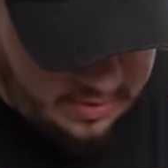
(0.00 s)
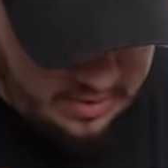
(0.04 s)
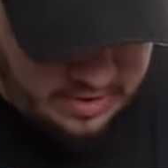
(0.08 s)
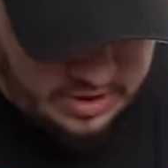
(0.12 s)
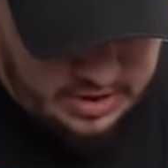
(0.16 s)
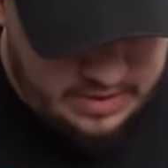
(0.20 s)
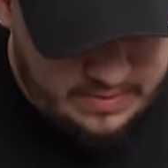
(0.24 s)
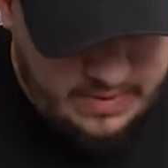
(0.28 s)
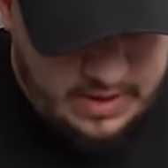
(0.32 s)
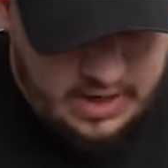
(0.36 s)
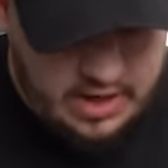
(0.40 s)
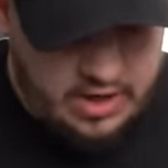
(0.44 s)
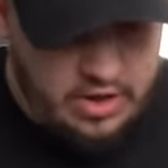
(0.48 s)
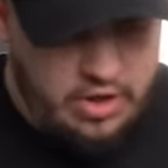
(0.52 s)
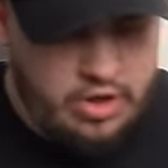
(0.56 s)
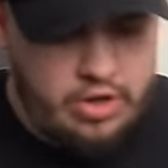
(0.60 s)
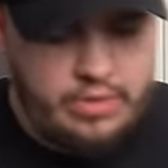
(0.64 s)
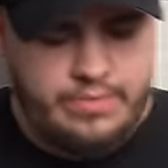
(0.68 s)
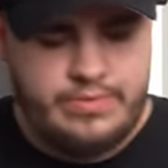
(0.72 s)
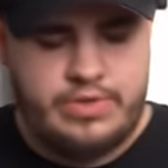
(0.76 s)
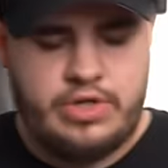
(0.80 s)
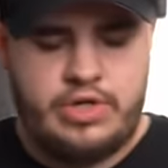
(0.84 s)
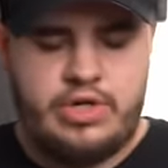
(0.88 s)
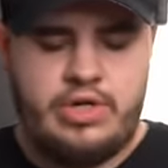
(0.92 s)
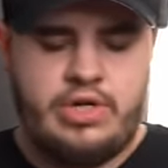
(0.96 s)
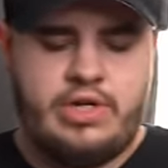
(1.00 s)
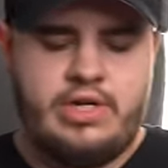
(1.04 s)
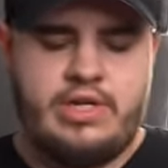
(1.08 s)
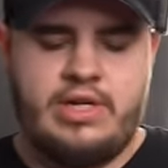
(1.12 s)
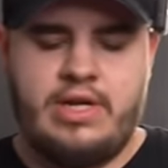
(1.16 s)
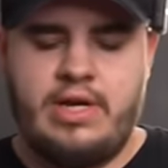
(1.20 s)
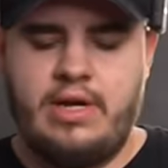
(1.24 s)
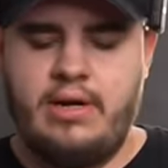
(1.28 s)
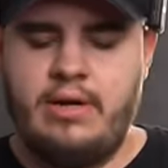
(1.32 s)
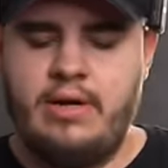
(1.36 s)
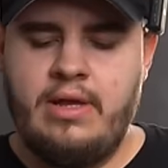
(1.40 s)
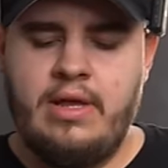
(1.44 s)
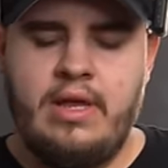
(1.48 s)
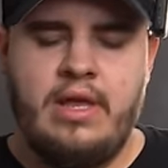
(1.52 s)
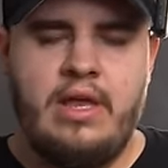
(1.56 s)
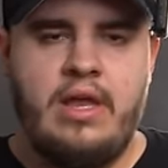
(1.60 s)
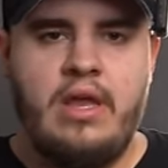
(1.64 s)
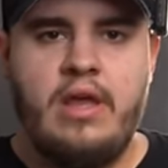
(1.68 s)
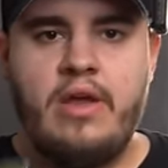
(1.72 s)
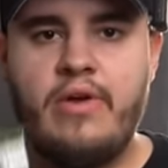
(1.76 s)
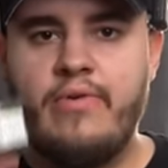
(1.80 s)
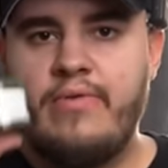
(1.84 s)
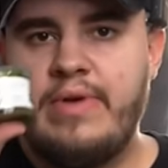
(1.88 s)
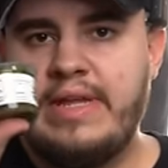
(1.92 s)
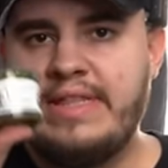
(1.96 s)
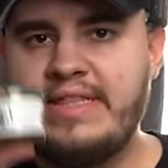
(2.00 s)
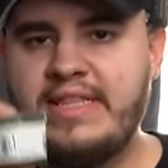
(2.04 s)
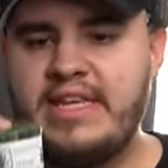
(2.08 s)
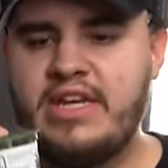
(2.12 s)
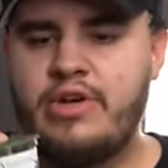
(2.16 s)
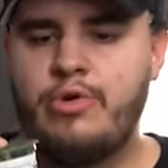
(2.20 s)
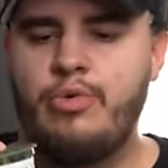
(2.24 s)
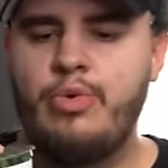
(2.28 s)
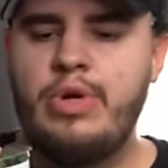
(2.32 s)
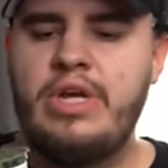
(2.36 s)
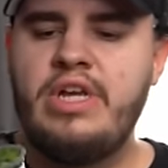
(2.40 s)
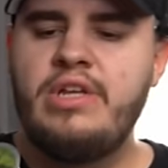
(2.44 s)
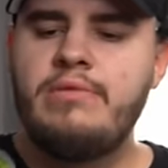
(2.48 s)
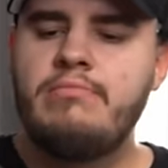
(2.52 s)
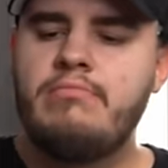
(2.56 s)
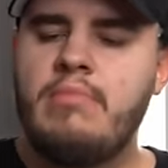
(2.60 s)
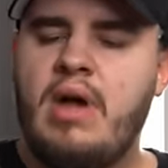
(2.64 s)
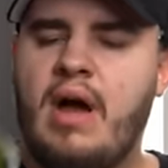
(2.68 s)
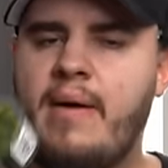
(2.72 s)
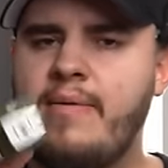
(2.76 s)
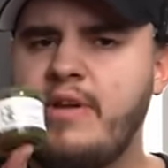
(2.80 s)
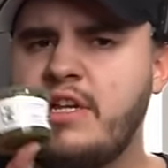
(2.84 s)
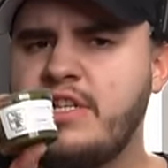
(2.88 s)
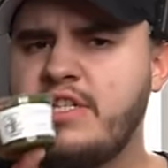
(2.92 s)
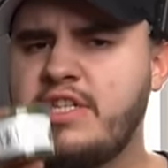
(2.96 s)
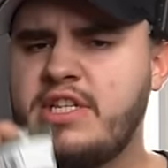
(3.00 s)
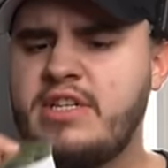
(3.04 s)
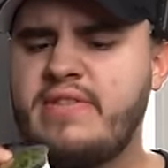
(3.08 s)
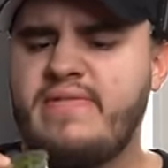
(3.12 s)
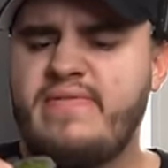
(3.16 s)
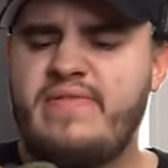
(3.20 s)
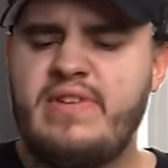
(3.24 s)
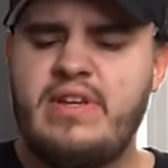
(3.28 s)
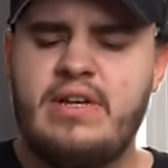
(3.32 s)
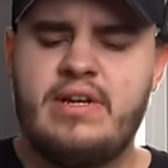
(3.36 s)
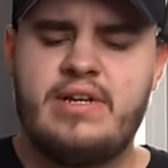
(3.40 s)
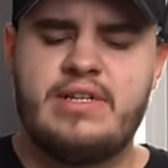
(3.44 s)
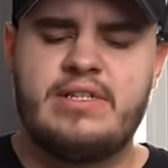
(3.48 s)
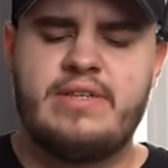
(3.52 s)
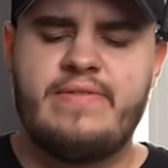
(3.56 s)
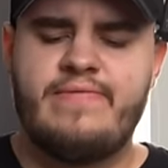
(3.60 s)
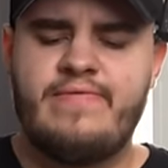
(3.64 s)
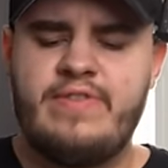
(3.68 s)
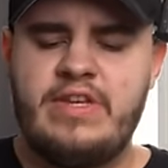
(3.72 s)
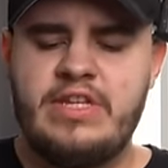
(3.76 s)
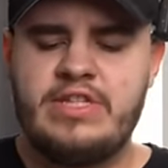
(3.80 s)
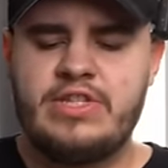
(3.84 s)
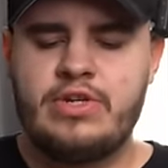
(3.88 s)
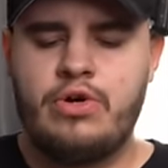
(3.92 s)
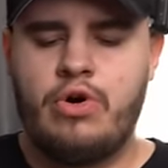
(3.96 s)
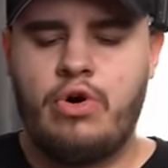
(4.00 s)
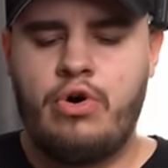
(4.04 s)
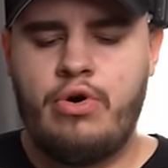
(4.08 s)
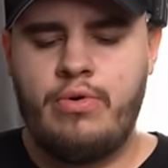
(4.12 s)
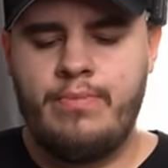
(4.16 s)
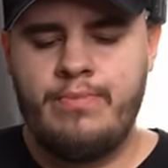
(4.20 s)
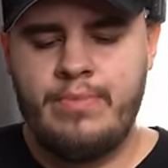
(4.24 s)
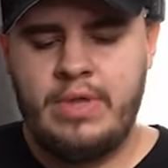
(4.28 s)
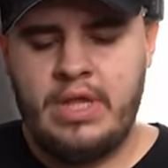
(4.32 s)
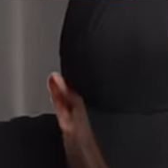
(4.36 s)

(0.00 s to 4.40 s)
Und zwar Kryptokarine Venti Queen. Habe ich jetzt als in vitro.